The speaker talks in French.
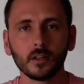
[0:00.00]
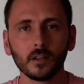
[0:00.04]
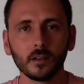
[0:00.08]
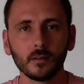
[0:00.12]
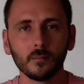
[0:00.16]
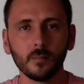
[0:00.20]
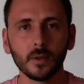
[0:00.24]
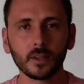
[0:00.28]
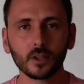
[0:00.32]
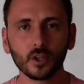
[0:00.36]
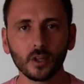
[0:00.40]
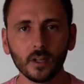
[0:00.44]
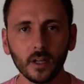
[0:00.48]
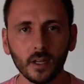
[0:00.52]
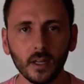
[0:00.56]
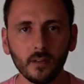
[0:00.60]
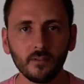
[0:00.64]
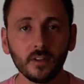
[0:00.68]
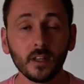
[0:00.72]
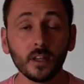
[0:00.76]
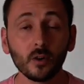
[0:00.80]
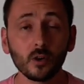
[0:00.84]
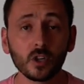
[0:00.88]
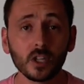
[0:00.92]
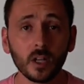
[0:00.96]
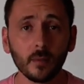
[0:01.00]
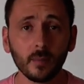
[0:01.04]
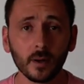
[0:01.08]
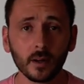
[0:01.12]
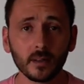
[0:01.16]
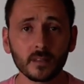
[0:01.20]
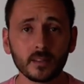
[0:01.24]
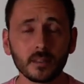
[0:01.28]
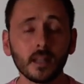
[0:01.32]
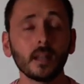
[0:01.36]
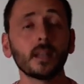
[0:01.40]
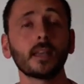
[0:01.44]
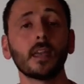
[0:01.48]
maintenant, les vidéos, je les
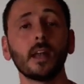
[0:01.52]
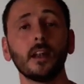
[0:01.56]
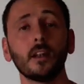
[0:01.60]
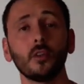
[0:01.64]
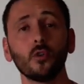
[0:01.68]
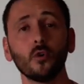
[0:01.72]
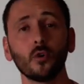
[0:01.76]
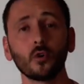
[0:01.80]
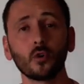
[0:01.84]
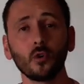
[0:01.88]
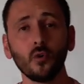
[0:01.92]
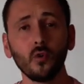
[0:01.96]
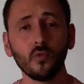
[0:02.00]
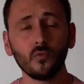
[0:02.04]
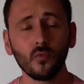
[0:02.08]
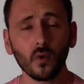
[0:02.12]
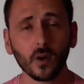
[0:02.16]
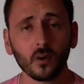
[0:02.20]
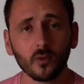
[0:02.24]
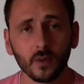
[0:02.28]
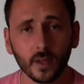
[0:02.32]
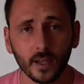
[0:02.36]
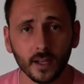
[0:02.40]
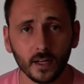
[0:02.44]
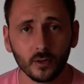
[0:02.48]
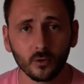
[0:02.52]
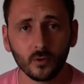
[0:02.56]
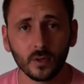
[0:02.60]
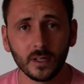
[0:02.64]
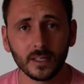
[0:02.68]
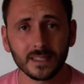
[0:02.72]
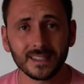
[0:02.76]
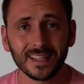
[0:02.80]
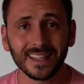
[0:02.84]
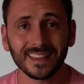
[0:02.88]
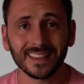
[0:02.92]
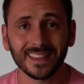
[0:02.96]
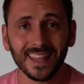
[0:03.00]
balance telles quelles. Donc, une fois qu'on a calculé
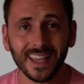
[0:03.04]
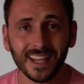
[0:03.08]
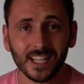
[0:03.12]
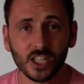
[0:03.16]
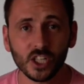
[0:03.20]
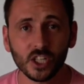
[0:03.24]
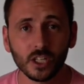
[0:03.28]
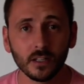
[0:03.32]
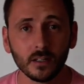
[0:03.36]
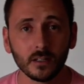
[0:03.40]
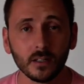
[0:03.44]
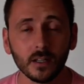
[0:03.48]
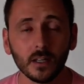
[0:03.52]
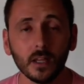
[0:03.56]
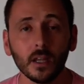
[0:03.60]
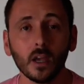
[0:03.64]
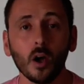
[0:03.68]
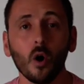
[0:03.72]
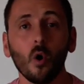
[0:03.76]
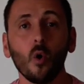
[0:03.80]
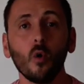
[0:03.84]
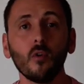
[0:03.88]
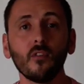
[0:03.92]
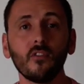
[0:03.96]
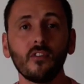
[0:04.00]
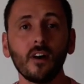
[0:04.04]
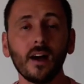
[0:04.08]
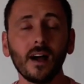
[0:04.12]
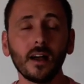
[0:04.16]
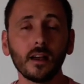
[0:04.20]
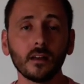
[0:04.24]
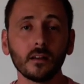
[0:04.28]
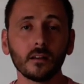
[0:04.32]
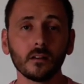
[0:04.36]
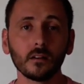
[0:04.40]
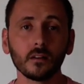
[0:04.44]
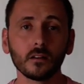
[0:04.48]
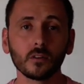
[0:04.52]
sa DEJ, on
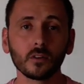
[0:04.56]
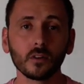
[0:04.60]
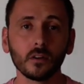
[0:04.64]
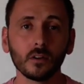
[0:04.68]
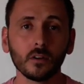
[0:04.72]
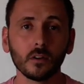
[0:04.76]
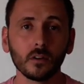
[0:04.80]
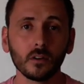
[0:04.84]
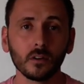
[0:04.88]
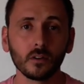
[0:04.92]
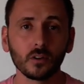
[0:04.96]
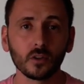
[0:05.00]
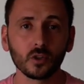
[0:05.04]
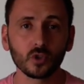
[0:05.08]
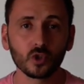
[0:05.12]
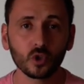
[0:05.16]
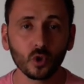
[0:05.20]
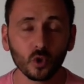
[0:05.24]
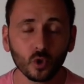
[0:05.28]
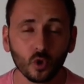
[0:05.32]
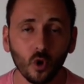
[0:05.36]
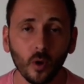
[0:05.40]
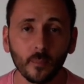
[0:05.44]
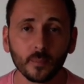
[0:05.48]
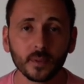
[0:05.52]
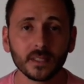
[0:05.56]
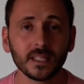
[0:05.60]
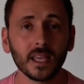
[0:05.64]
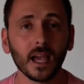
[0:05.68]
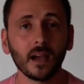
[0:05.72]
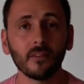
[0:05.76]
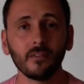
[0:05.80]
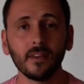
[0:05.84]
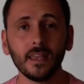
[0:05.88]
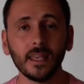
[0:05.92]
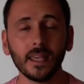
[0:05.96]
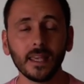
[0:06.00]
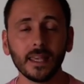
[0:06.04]
va euh,
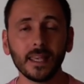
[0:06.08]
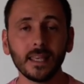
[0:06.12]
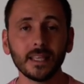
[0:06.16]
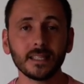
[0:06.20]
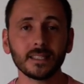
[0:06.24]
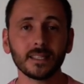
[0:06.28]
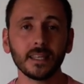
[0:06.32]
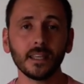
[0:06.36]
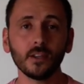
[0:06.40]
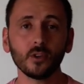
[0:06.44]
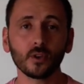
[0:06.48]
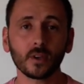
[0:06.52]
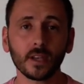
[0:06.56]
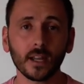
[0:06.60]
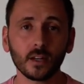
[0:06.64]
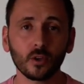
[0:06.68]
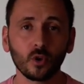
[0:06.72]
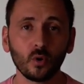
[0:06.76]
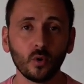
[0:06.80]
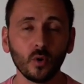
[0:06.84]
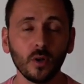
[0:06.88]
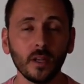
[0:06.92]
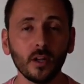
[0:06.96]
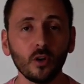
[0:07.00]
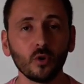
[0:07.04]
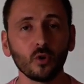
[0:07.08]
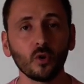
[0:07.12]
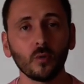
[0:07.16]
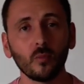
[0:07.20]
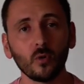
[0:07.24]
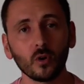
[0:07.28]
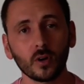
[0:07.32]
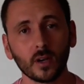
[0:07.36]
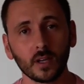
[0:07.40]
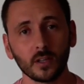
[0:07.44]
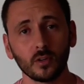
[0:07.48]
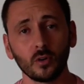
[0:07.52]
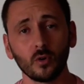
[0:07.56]
s'auto-observer et essayer de calculer le nombre
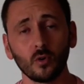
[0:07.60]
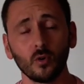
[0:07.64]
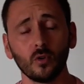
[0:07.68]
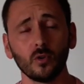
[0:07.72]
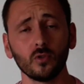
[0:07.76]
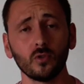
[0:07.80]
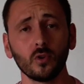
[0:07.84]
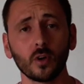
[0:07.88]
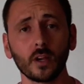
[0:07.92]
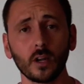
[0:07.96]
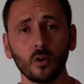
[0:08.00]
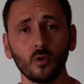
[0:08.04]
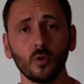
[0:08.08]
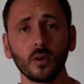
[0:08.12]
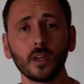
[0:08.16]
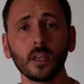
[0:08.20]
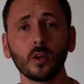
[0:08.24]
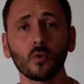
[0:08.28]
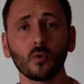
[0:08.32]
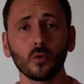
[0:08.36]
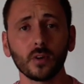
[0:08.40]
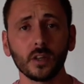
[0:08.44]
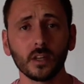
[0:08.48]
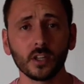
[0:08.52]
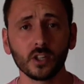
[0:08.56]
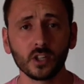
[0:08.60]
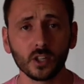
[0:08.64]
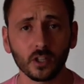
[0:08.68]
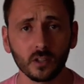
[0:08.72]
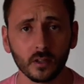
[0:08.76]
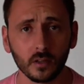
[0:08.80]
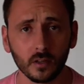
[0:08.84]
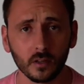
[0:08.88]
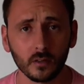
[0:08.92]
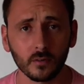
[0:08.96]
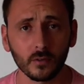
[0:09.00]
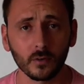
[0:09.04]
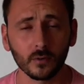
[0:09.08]
de calories qu'on
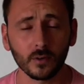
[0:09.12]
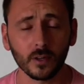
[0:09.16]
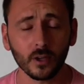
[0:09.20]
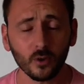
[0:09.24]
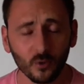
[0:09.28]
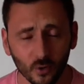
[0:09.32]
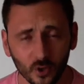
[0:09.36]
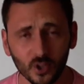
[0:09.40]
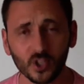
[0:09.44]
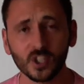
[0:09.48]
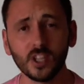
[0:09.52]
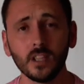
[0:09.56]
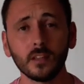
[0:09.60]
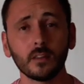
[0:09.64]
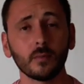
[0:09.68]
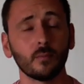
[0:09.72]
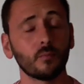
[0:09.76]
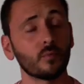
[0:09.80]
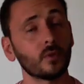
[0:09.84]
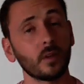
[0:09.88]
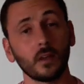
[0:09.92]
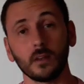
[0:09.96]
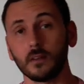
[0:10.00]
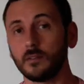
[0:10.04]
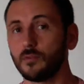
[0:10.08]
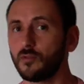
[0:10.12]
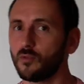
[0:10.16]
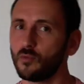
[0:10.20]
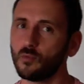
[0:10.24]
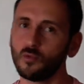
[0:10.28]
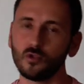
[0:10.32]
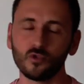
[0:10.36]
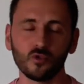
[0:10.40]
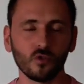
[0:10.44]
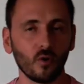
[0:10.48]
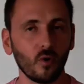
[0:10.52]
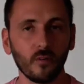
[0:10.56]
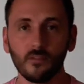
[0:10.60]
euh, ingurgite. Putain, il faut,
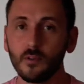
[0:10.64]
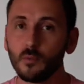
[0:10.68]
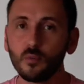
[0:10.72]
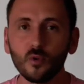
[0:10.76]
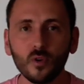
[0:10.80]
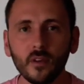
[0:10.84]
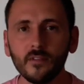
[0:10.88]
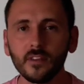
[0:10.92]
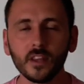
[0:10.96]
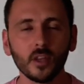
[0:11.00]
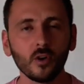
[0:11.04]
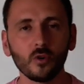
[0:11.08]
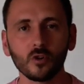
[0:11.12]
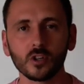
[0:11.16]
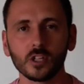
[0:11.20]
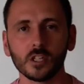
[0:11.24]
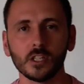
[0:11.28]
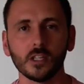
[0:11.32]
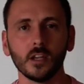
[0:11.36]
je refais plus les vidéos,